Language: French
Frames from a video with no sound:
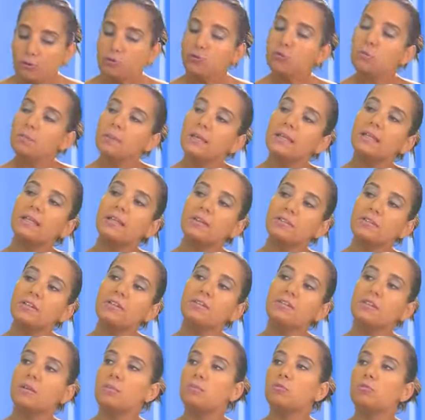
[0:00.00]
subir des
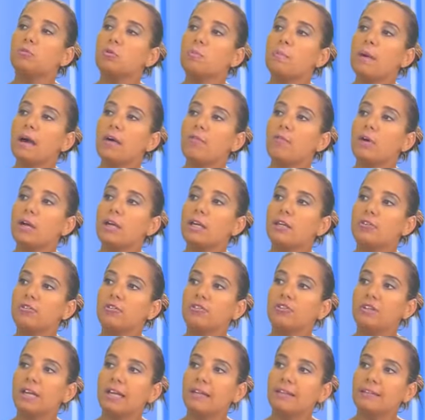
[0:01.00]
exceptions par voie
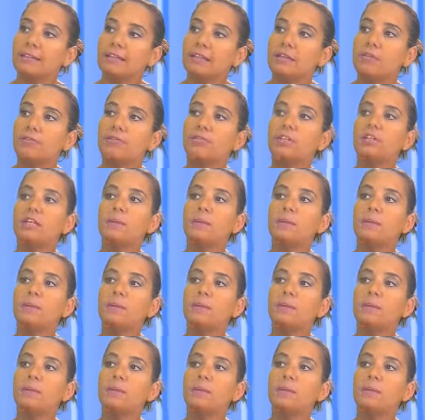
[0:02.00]
législative